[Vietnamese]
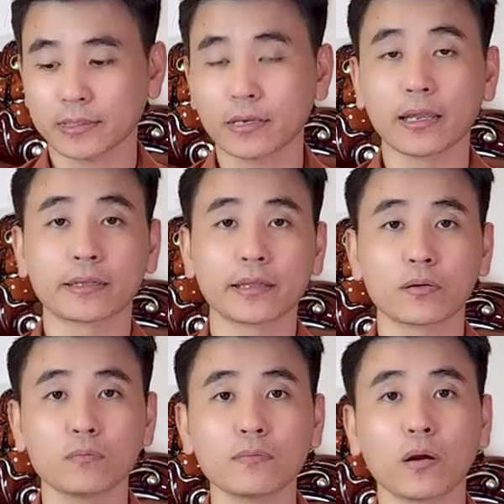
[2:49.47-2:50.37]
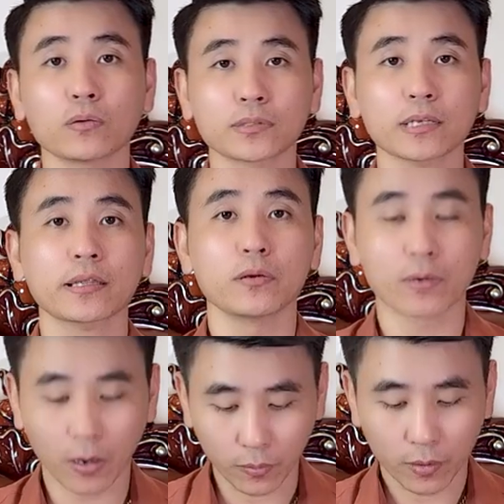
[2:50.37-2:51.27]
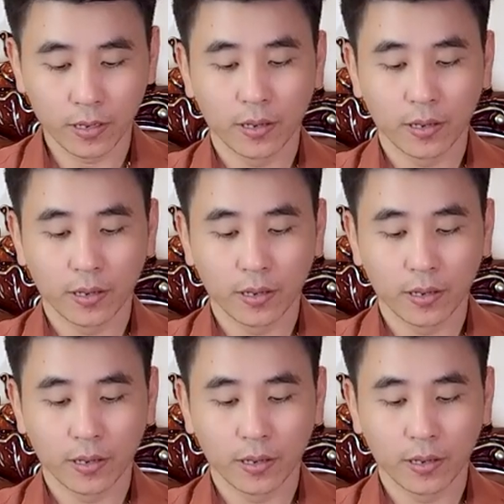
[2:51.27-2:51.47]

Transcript: thực hiện theo đúng màu sắc theo cầu